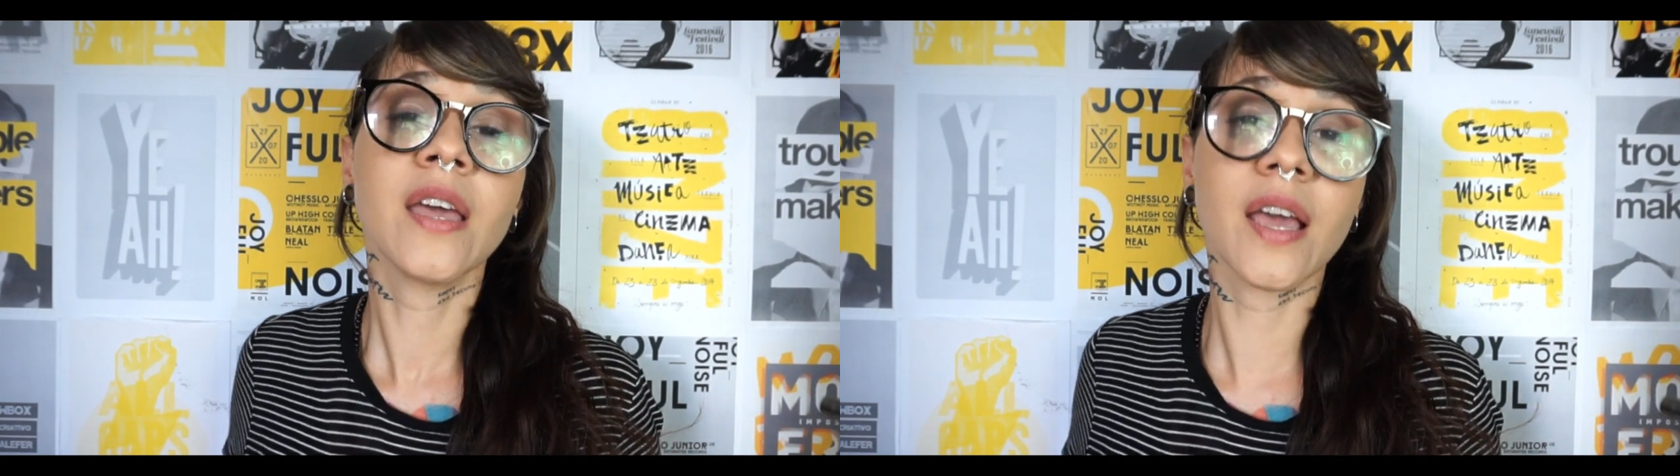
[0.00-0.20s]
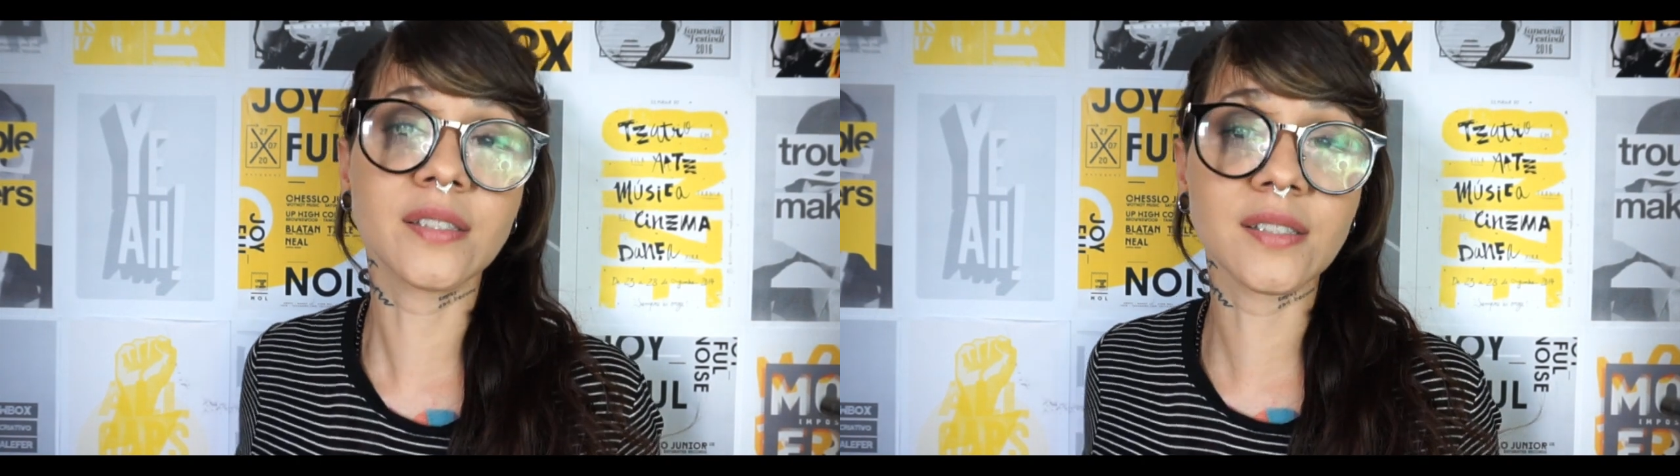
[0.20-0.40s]

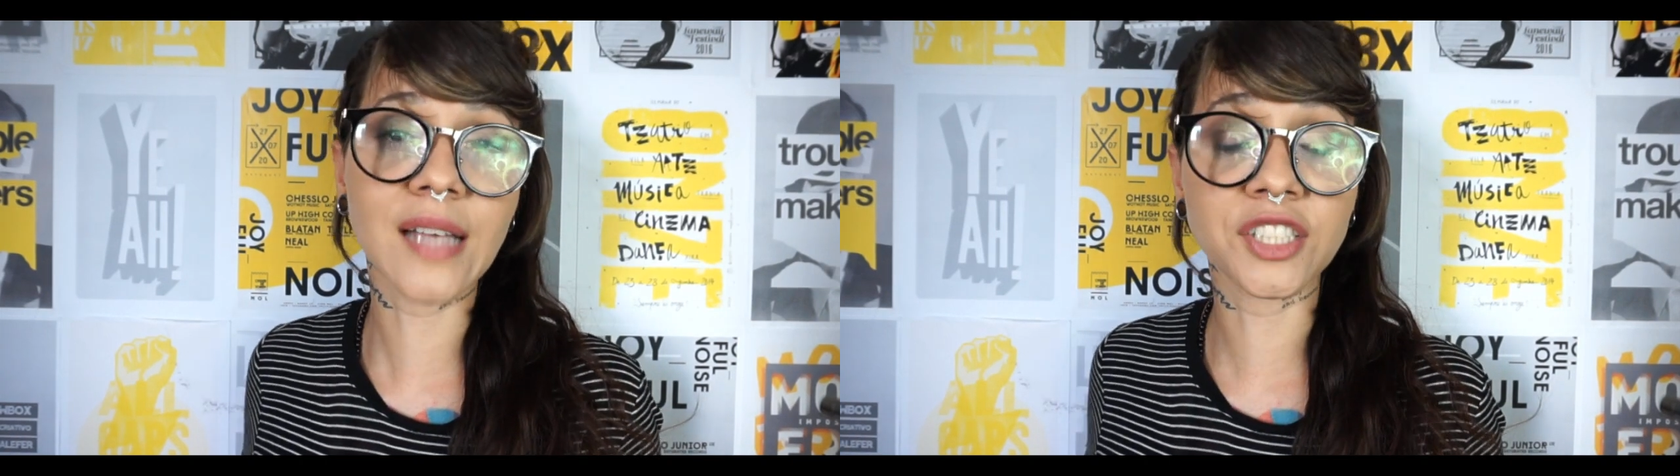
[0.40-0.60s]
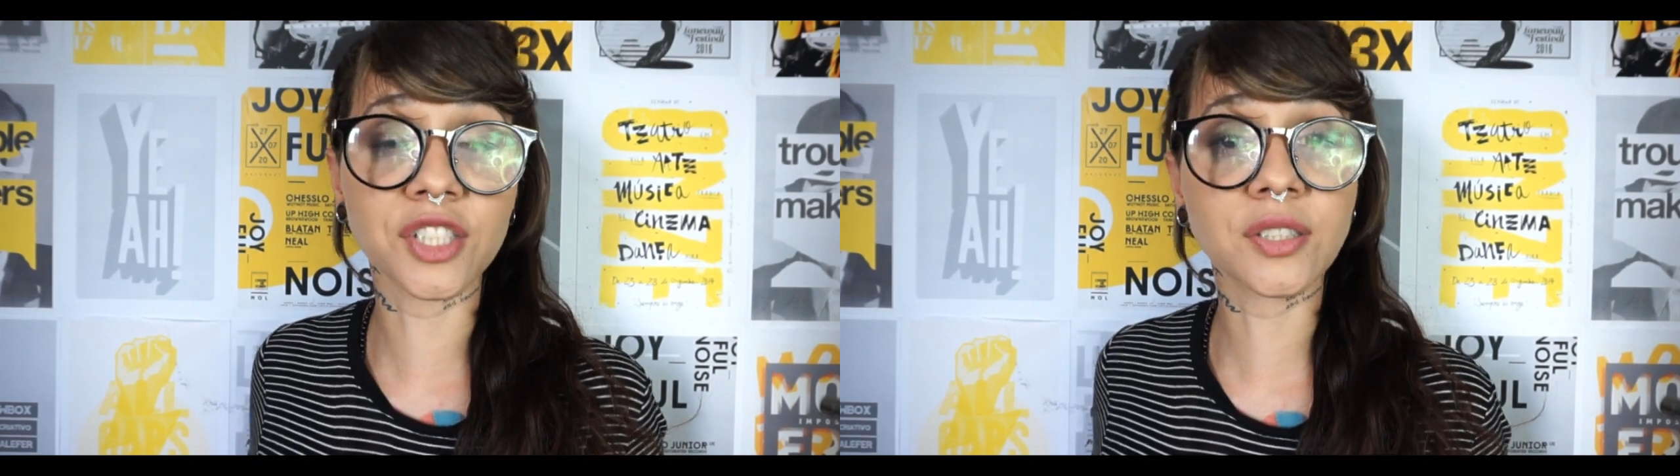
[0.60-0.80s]
esses
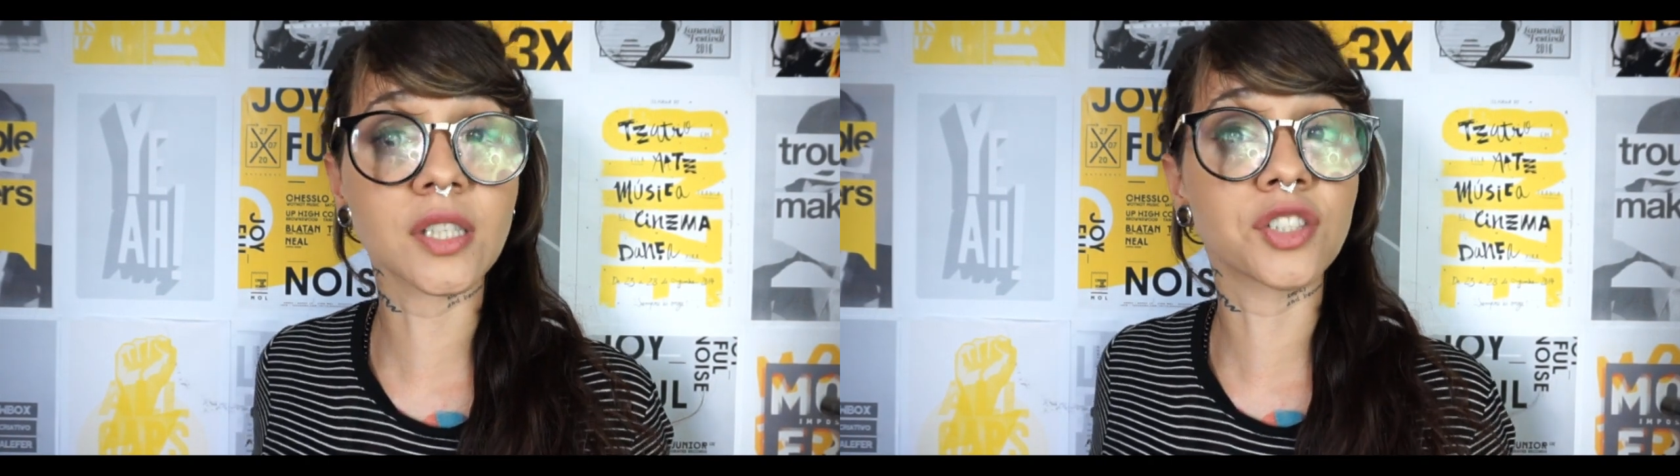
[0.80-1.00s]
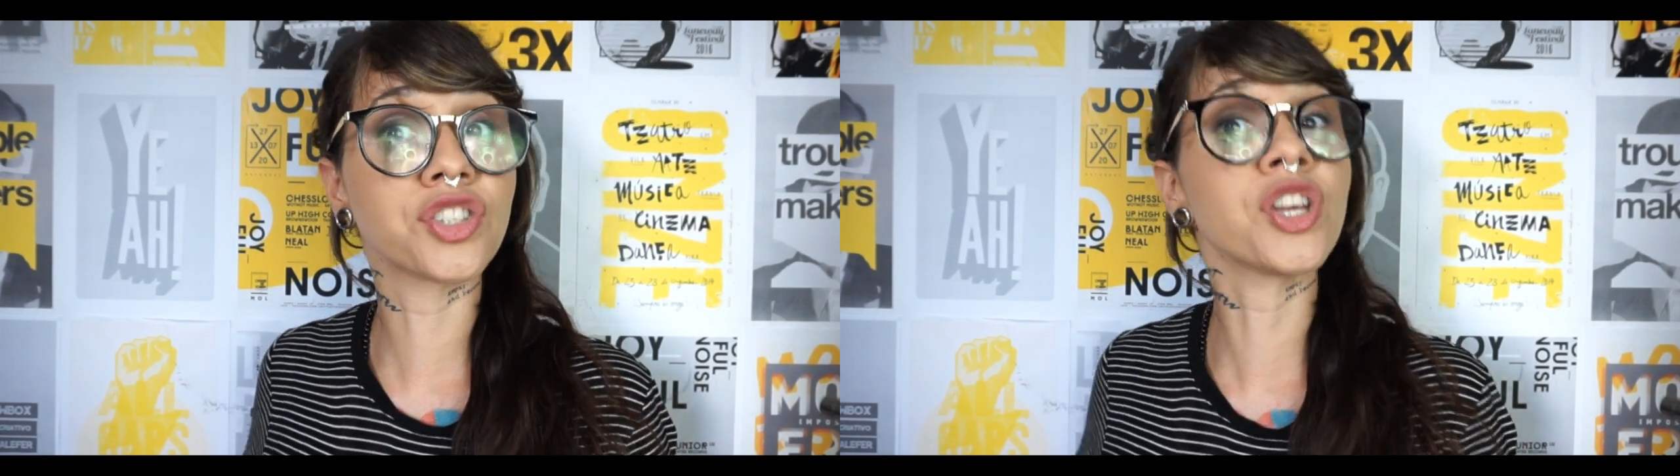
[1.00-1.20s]

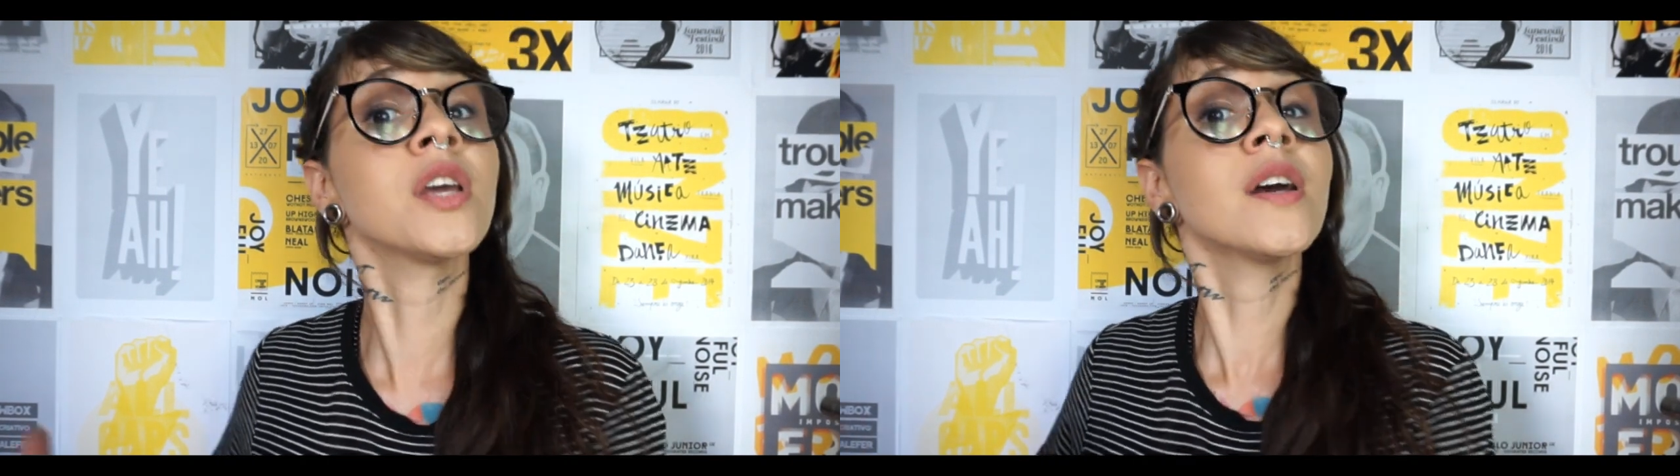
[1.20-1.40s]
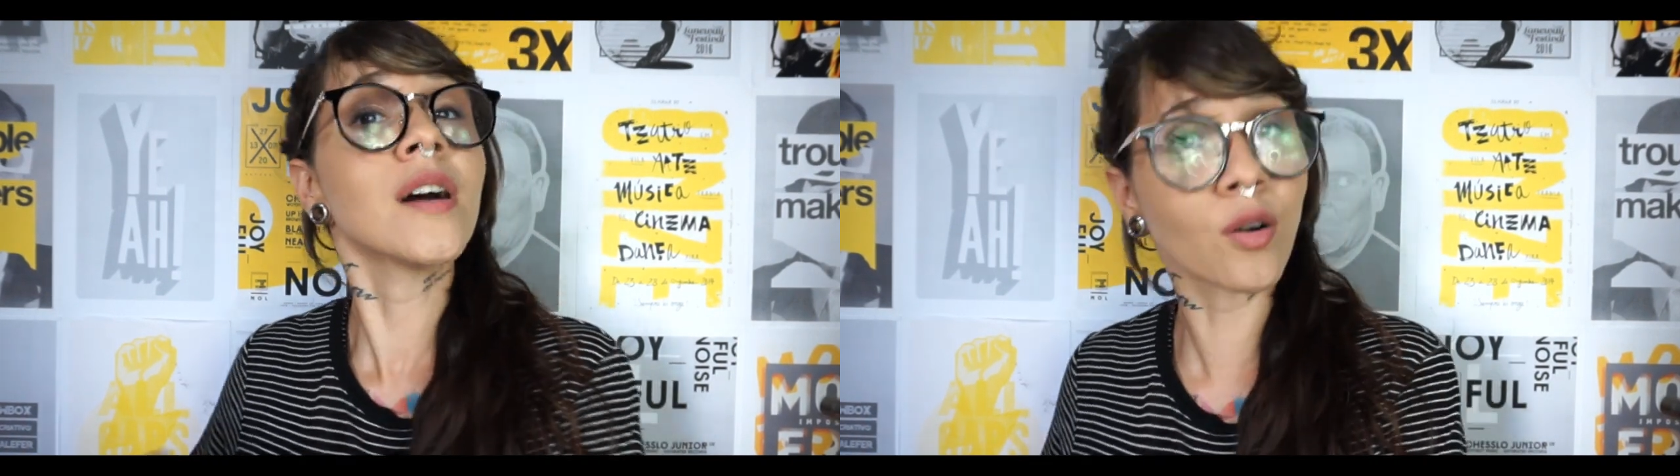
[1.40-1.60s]
artistas
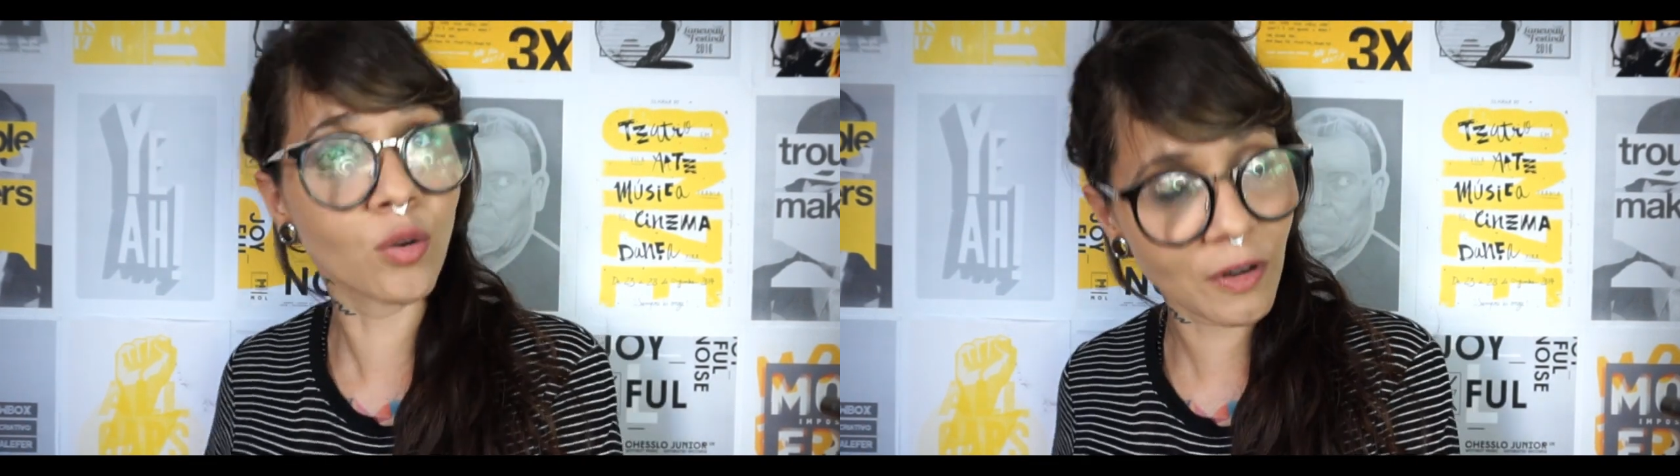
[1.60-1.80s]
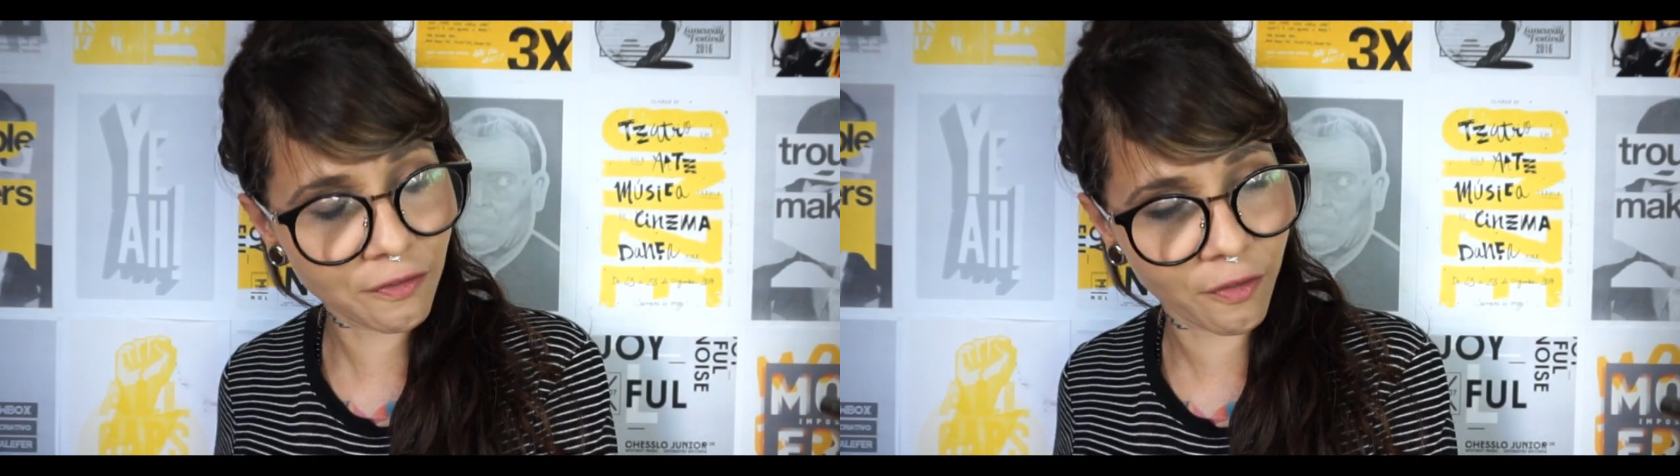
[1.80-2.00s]
de
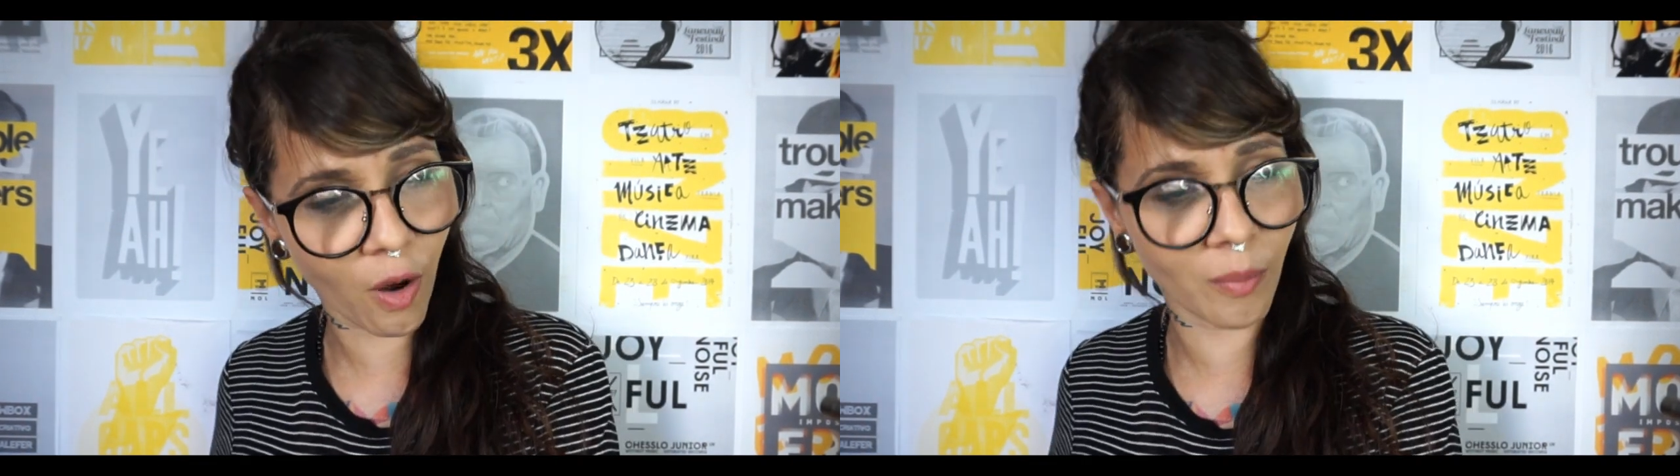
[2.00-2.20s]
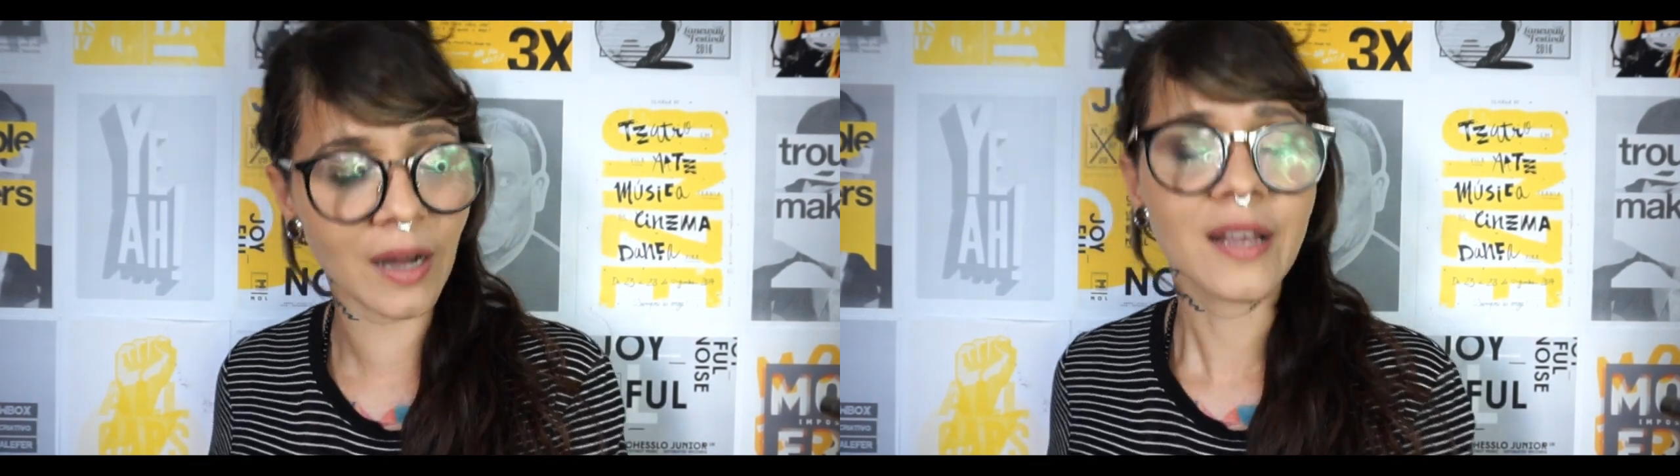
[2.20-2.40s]
alguma forma.